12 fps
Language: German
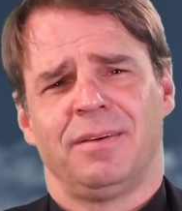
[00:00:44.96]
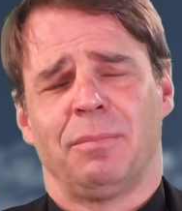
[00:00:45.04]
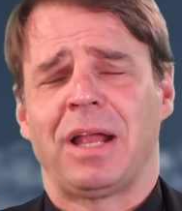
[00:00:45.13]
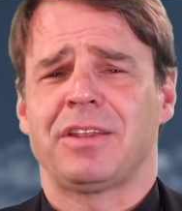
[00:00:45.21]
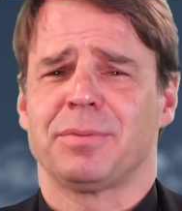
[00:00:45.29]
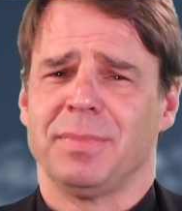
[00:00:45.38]

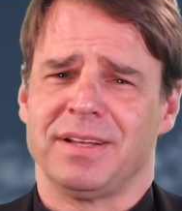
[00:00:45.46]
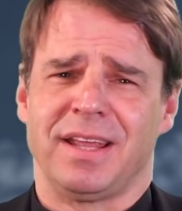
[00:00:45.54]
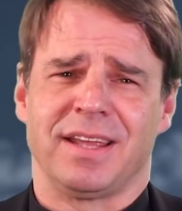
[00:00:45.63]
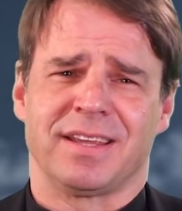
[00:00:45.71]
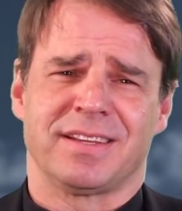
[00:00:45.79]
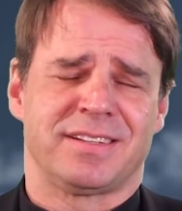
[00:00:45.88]
Manchmal
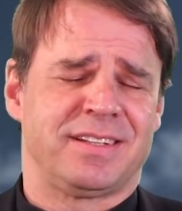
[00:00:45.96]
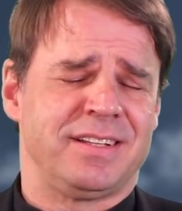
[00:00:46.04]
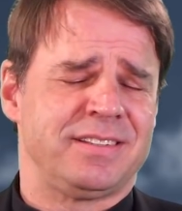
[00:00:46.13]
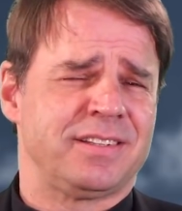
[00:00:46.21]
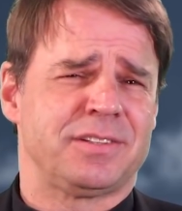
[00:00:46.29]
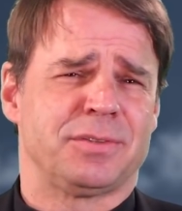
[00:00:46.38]
denke ich,
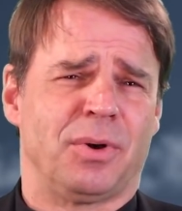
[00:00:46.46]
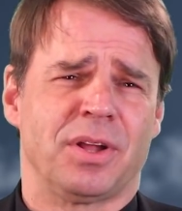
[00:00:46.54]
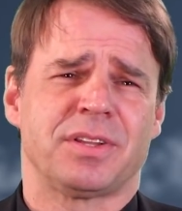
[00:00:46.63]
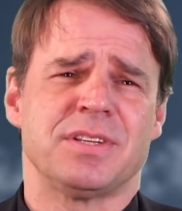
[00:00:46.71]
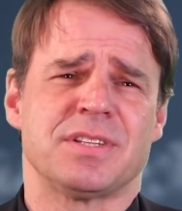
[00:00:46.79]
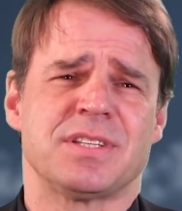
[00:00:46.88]
dieses
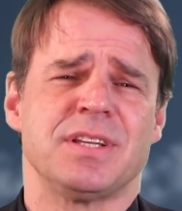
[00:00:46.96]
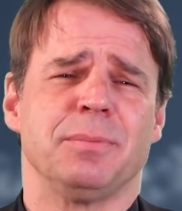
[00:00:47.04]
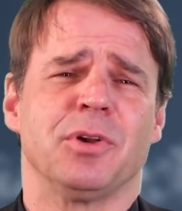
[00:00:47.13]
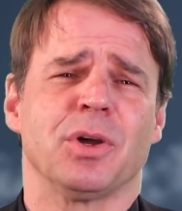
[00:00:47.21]
Wort ist im